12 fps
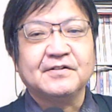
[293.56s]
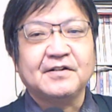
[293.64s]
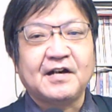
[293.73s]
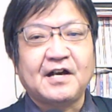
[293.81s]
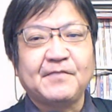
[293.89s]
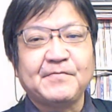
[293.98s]

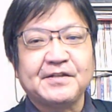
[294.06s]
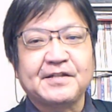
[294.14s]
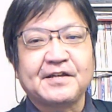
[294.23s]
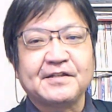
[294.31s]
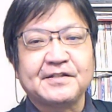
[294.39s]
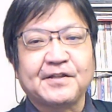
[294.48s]
アーミー
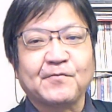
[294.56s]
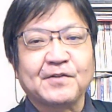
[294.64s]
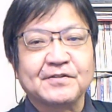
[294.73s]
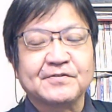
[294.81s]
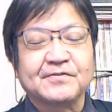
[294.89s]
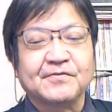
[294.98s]
的に手を
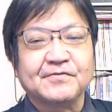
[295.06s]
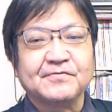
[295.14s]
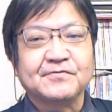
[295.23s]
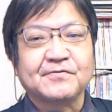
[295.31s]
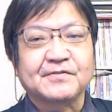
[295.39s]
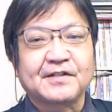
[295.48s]
出すとい
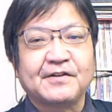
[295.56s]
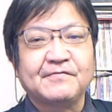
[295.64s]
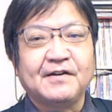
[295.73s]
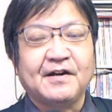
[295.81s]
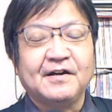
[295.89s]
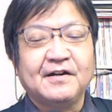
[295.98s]
う状態
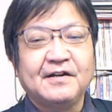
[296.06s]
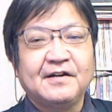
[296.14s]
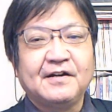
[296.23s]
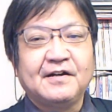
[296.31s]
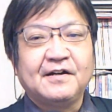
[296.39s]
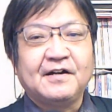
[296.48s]
は、
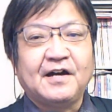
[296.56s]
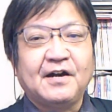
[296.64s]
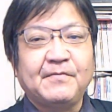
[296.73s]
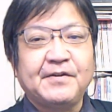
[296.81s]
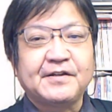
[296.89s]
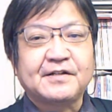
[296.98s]

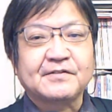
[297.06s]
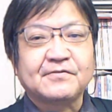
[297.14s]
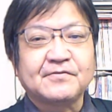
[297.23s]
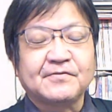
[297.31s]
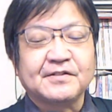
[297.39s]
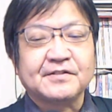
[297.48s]
アメリカ
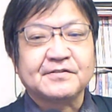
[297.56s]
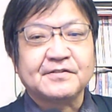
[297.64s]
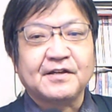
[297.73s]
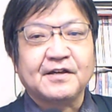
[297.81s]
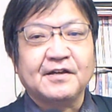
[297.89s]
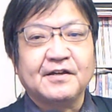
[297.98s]
とのです
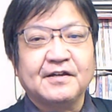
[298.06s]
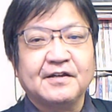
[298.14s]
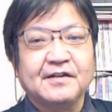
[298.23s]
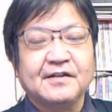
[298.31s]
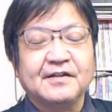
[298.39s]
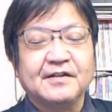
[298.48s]
ね、
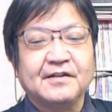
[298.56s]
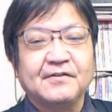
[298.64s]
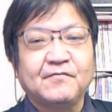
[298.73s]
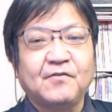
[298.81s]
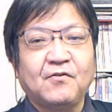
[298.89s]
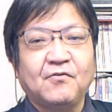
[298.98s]
えー、
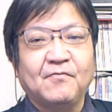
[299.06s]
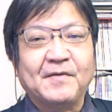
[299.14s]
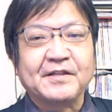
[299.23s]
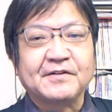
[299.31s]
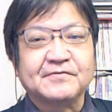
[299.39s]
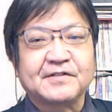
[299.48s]
ウォーを
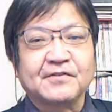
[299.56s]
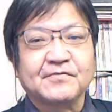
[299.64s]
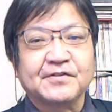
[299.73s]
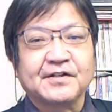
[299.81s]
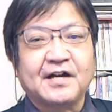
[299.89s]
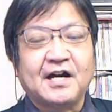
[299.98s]
招く可能
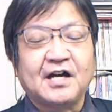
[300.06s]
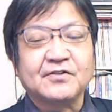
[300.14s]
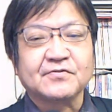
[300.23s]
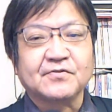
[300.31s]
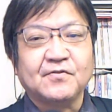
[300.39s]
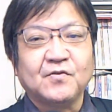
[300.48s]
性があ
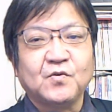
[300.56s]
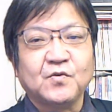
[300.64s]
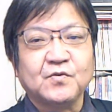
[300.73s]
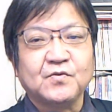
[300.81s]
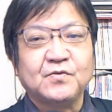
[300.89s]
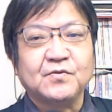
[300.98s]
ると
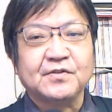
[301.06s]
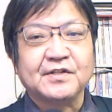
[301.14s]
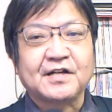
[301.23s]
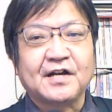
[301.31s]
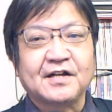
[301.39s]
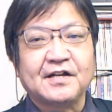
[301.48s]
いうふうに
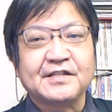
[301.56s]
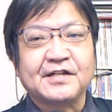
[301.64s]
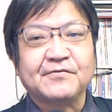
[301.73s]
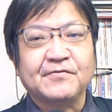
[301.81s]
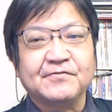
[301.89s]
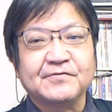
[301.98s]
考えざ
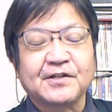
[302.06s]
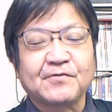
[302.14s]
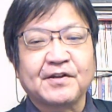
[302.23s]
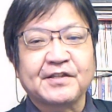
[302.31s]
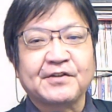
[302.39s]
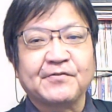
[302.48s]
る受け
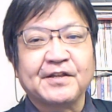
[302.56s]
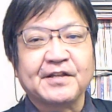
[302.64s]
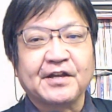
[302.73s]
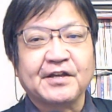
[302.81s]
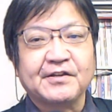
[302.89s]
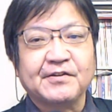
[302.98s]
取らざるを得
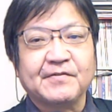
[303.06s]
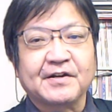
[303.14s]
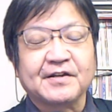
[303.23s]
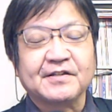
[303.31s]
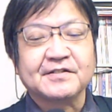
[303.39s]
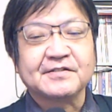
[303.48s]
ないわ
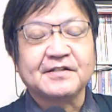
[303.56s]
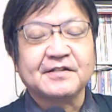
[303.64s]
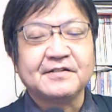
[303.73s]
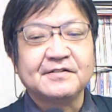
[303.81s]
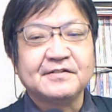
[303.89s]
けですね。